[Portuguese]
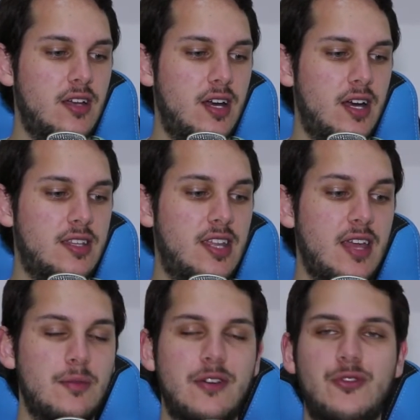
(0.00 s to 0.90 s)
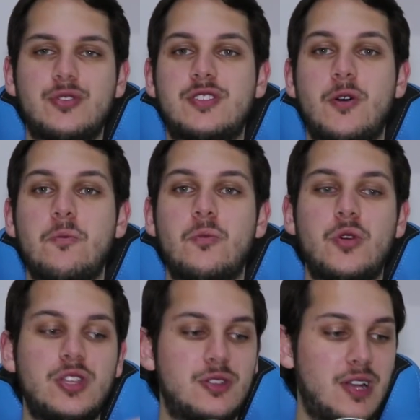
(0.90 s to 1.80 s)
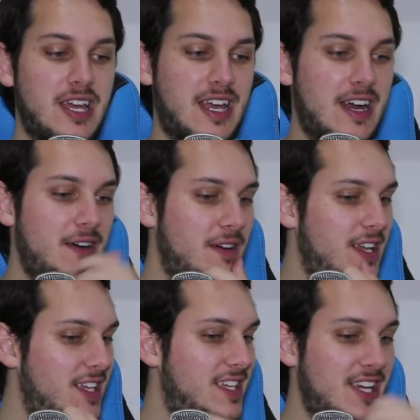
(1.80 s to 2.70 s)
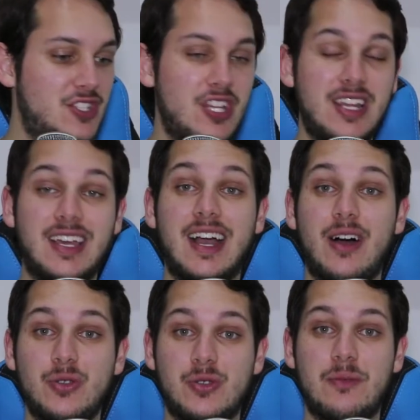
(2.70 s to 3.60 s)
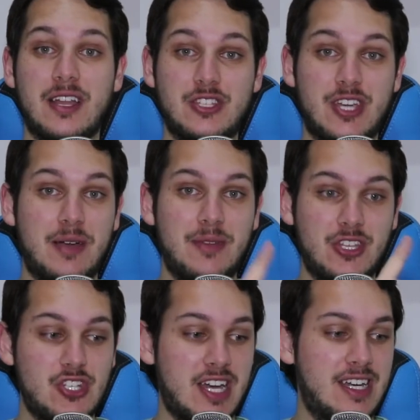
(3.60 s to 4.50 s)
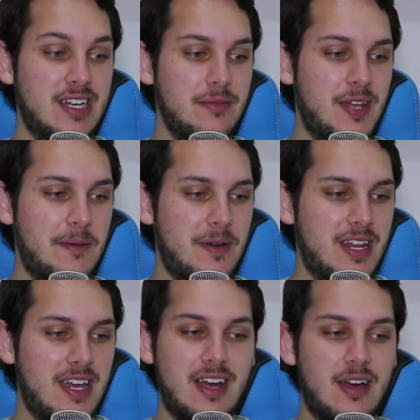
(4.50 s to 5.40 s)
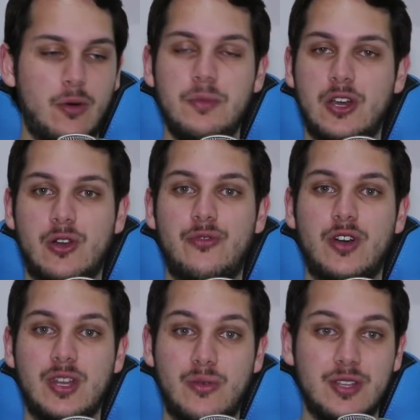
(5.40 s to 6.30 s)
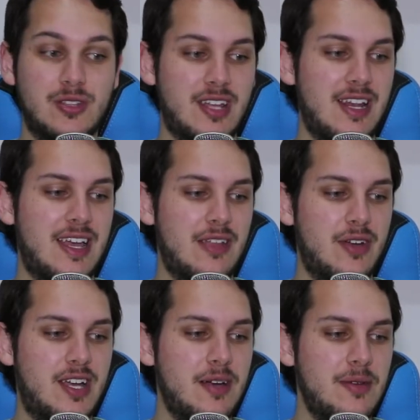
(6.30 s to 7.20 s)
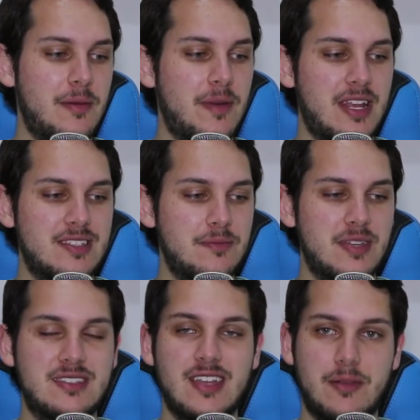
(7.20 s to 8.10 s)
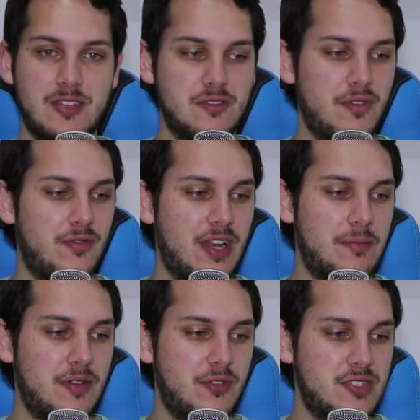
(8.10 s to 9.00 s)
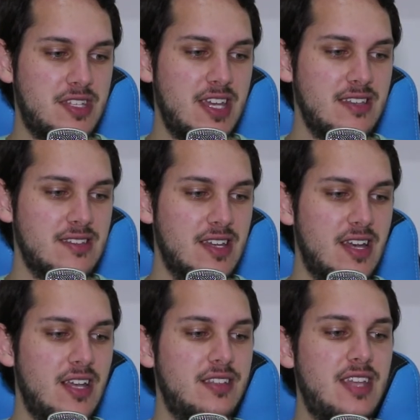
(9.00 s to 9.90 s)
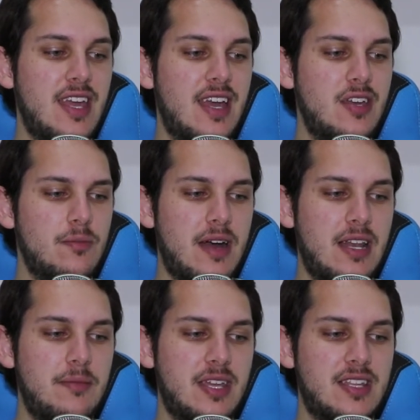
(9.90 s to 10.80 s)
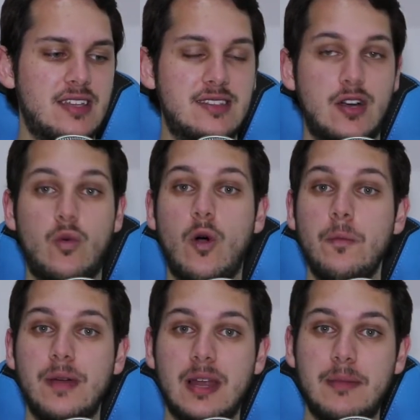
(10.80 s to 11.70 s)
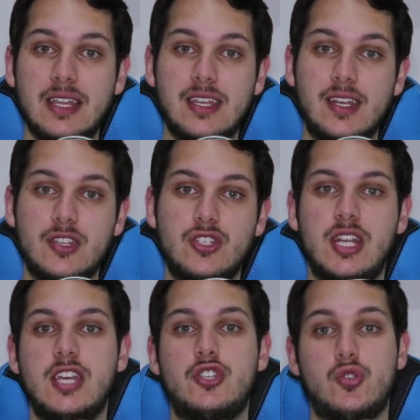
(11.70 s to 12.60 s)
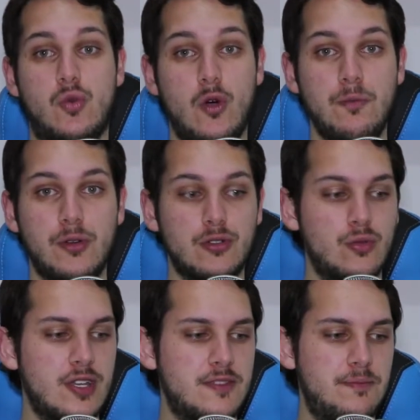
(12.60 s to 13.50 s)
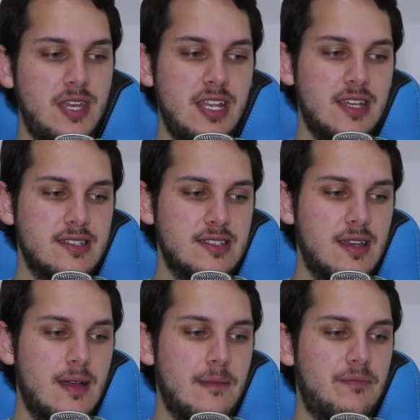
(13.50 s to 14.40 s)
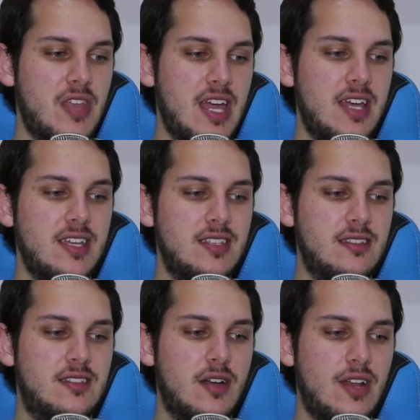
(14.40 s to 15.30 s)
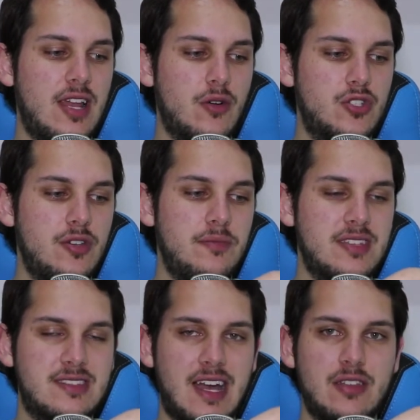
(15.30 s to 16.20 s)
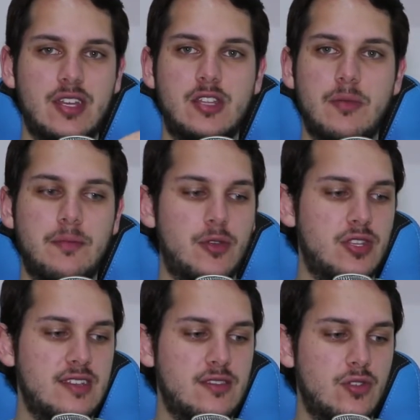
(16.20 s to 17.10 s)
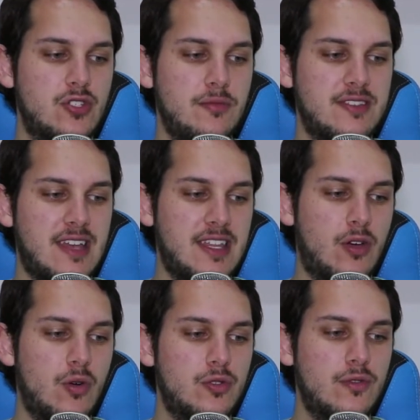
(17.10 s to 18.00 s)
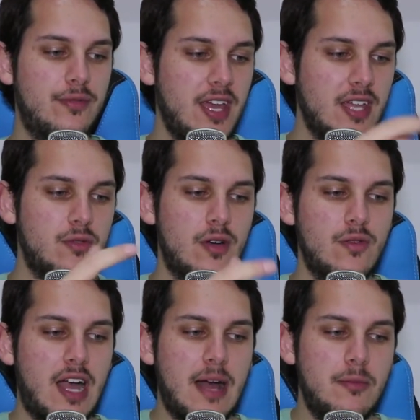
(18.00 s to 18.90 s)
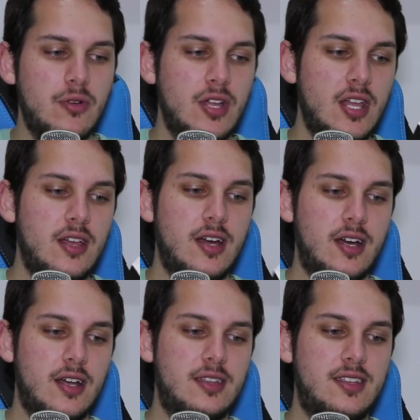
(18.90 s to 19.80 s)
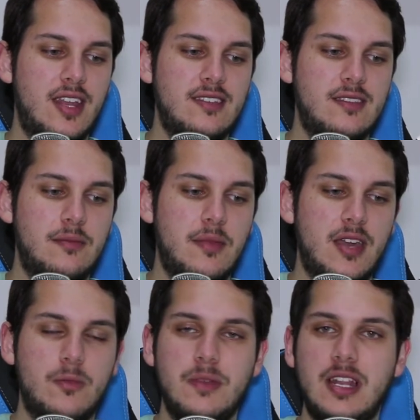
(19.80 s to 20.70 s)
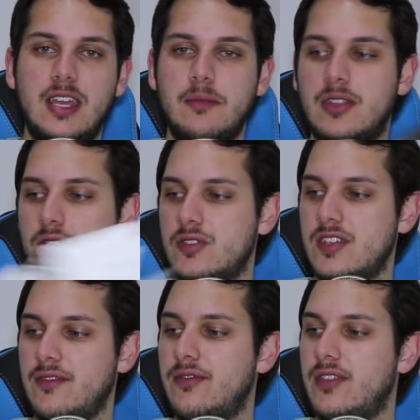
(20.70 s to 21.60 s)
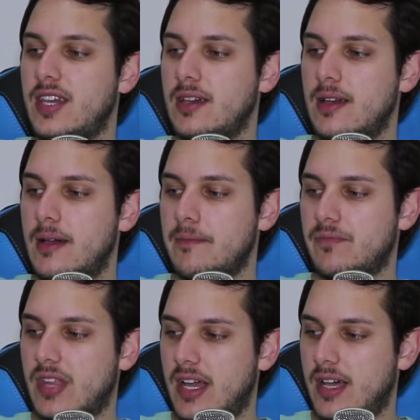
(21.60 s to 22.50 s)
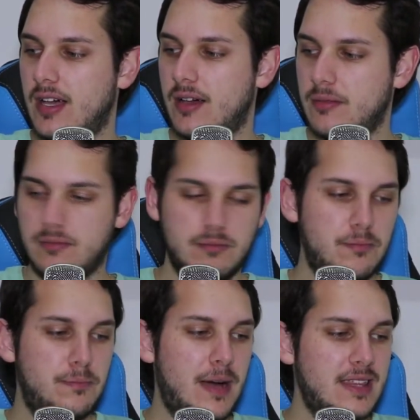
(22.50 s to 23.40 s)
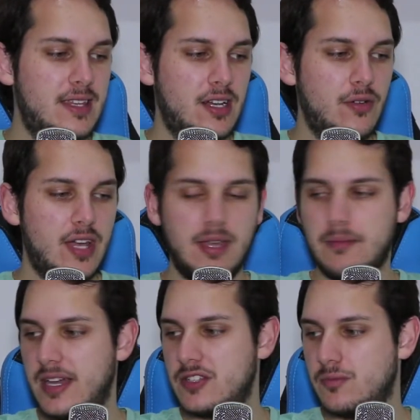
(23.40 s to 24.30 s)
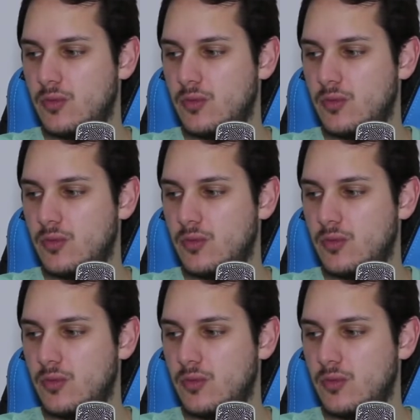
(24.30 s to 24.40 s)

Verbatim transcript: Uh, tem uma função muito legal que é de ligar automaticamente a câmera, para o microfone quando está ligado à câmera, parece besteira, mas eu vou falar para vocês. Tem aí uma alimentação ou pela bateria de lítio ou por duas pilhas né? Aí então ele é otimizado, aí tem uma proteção otimizada contra o vento, é um cabo uh, ah, 3,5 milímetros, enfim, uh, padrão aí, mas